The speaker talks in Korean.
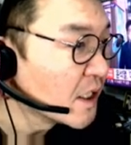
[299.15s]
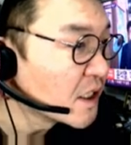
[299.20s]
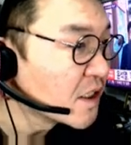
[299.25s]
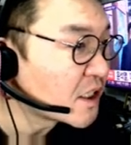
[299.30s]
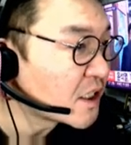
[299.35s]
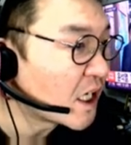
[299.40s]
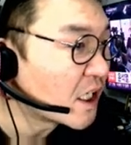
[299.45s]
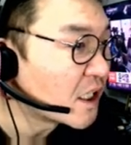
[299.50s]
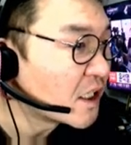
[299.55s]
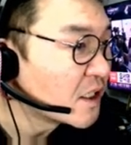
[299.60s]

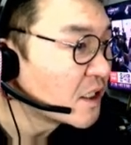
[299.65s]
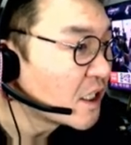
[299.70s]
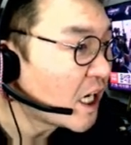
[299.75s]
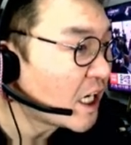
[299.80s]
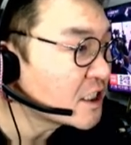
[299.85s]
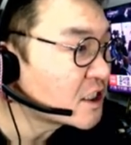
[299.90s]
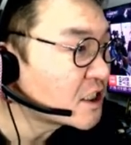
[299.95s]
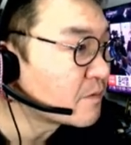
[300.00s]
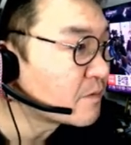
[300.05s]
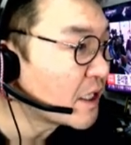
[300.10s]
자,
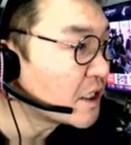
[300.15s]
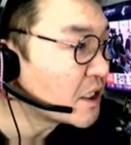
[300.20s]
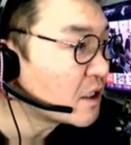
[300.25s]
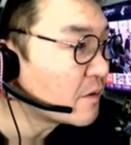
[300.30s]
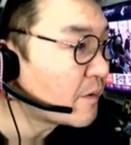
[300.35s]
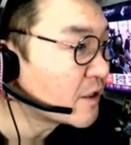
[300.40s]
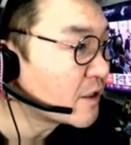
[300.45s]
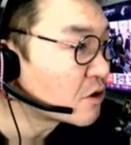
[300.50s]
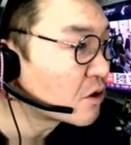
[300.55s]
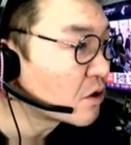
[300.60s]
하지만
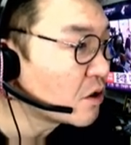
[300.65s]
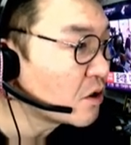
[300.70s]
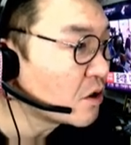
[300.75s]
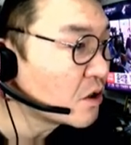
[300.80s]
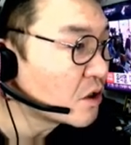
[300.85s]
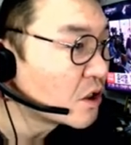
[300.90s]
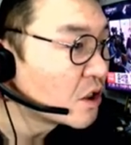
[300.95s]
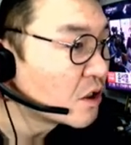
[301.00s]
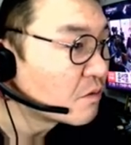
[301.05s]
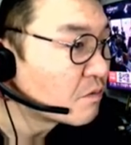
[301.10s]
일반적으로
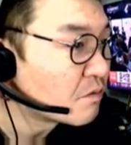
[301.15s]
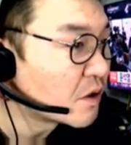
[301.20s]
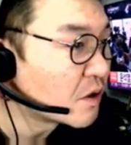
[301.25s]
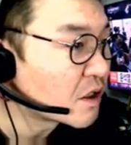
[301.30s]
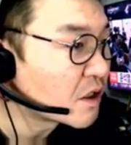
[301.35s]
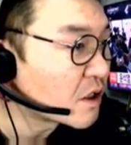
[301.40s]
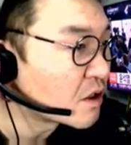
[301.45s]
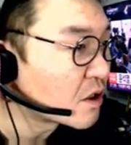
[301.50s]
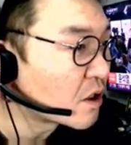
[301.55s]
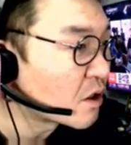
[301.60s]

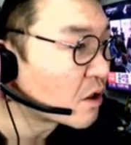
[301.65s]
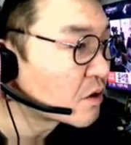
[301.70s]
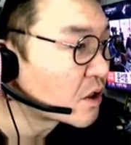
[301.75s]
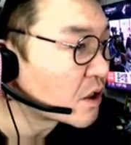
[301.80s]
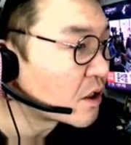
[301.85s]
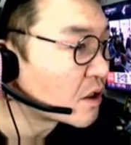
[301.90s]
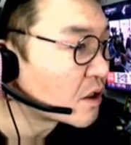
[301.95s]
뭐가